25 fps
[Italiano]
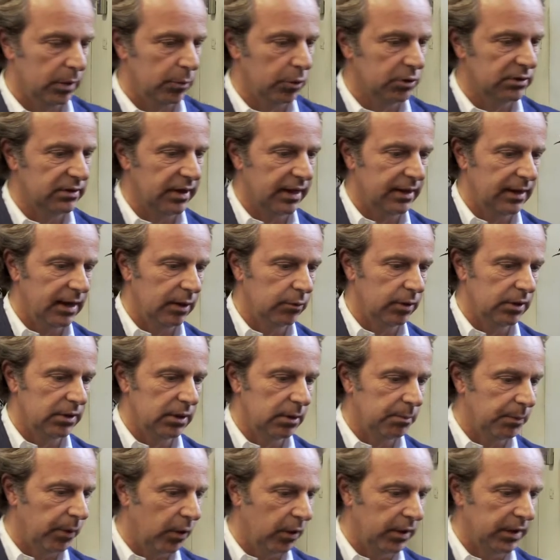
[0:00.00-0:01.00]
di Montella,
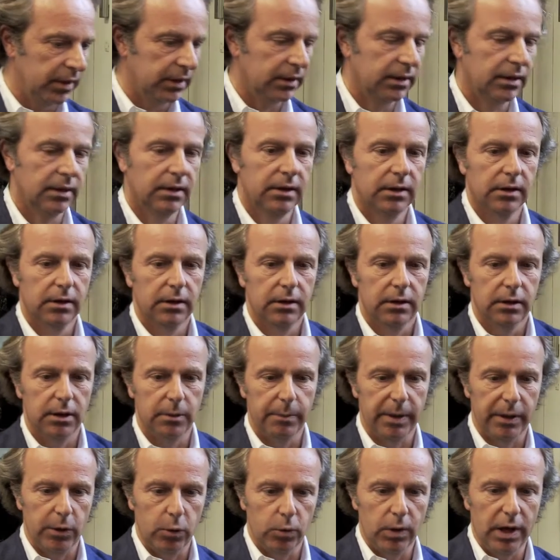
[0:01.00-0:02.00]
quindi poi,
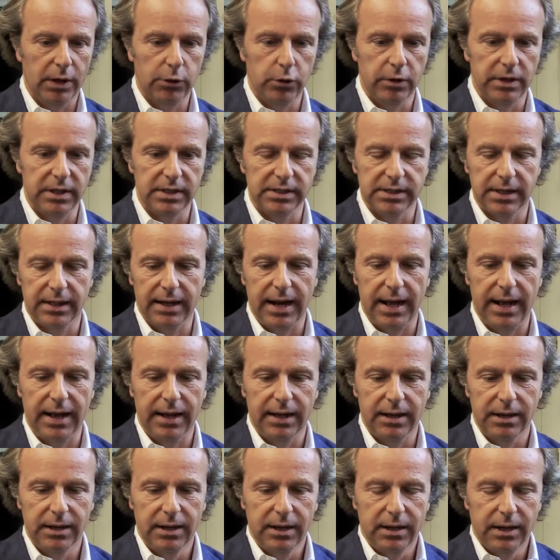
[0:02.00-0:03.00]
ripeto, quando inizierà,
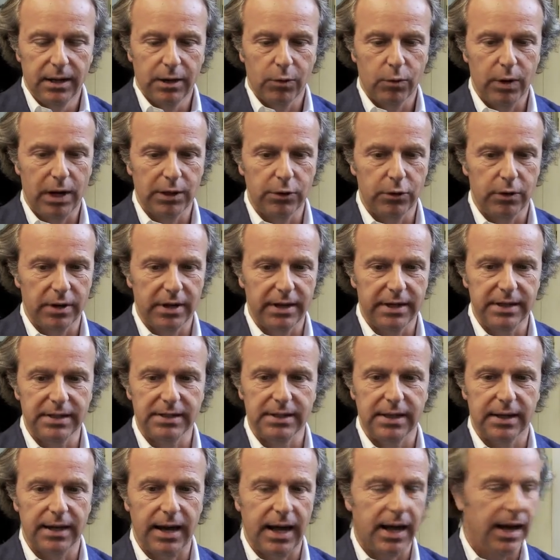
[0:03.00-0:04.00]
quando
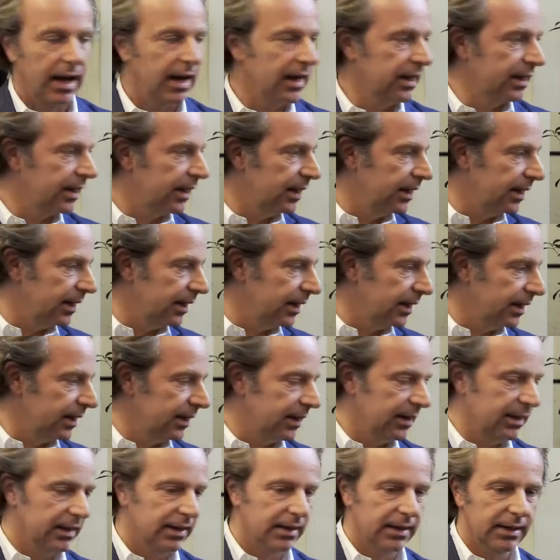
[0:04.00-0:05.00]
reinizierà anche
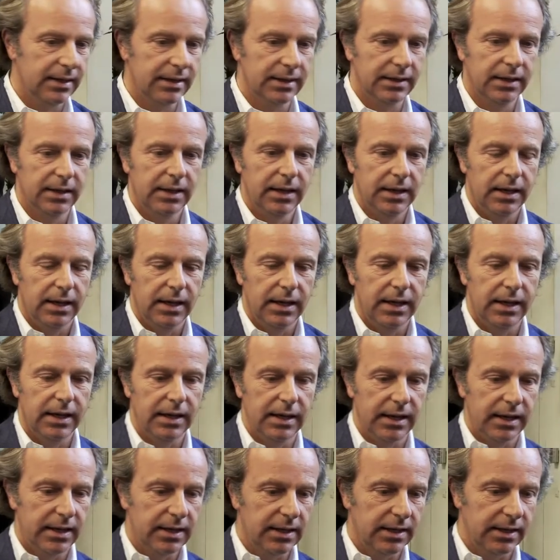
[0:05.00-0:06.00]
le,
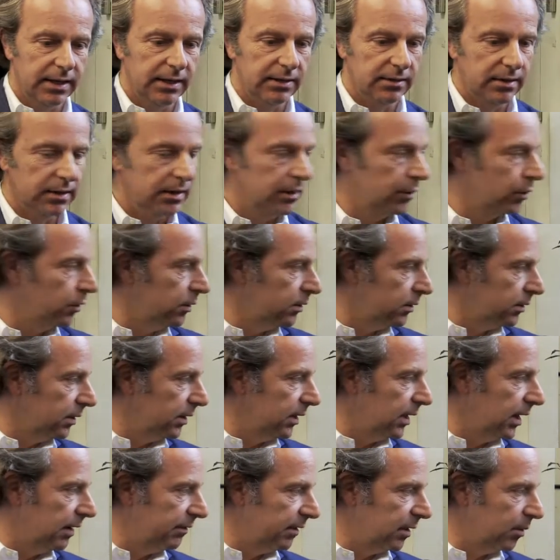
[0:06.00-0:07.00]
il, il, ritiro
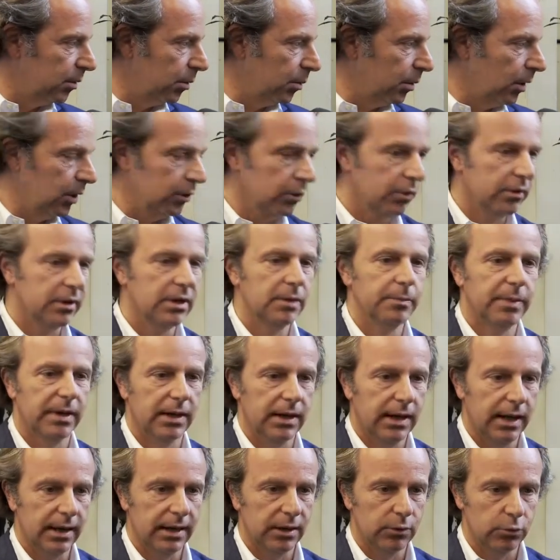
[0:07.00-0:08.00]
avremo modo di
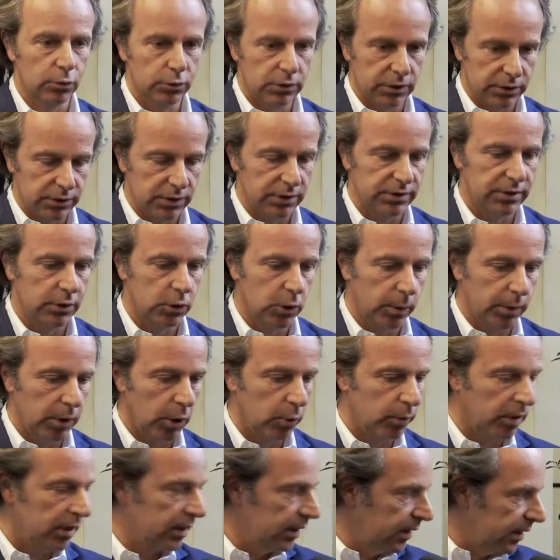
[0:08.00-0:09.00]
riparlare tutti, sì, sì, come no,
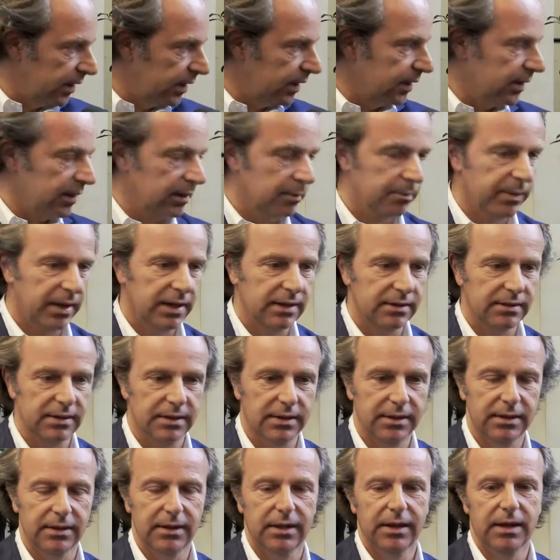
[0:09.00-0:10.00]
Guerini è
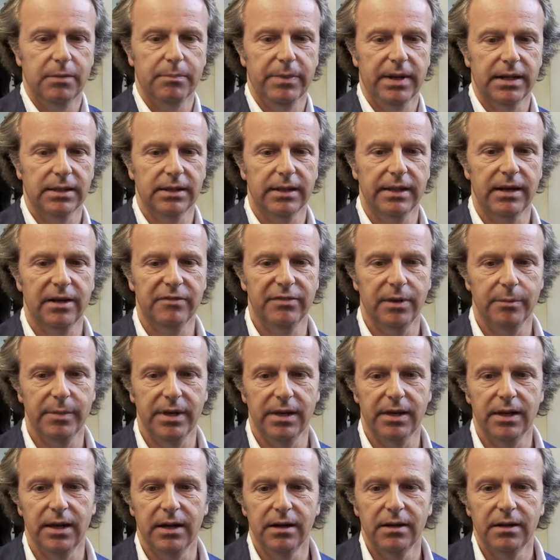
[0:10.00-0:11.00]
parte, è parte della
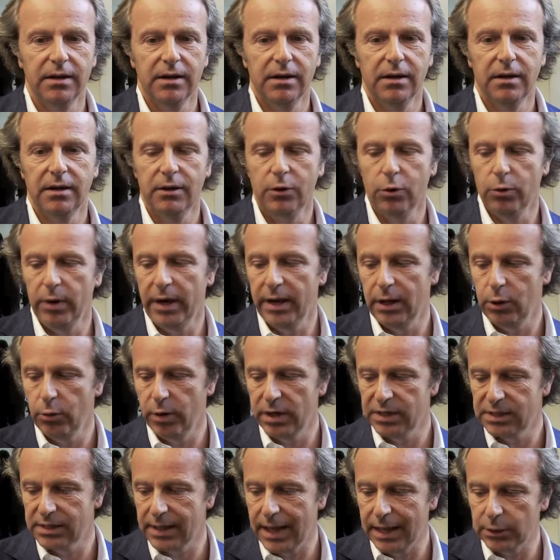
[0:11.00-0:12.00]
famiglia, lo è, lo
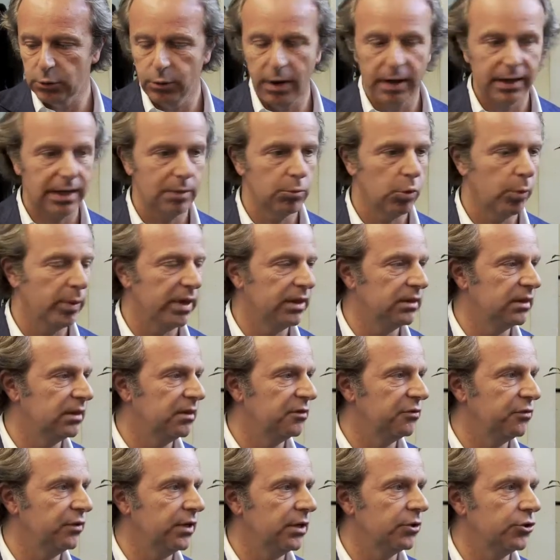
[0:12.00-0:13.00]
è stato anche in momenti
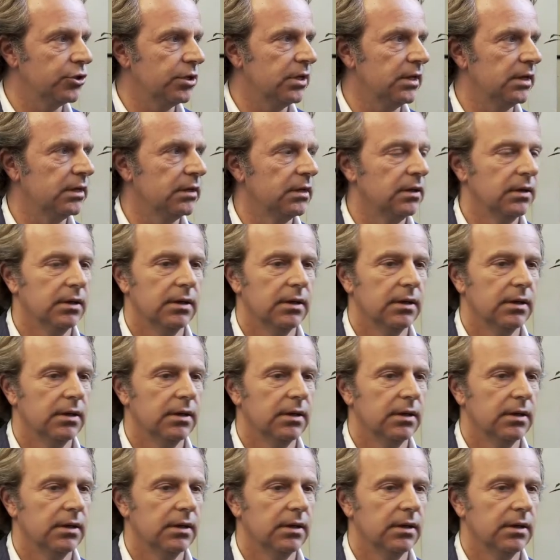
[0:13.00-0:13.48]
difficili,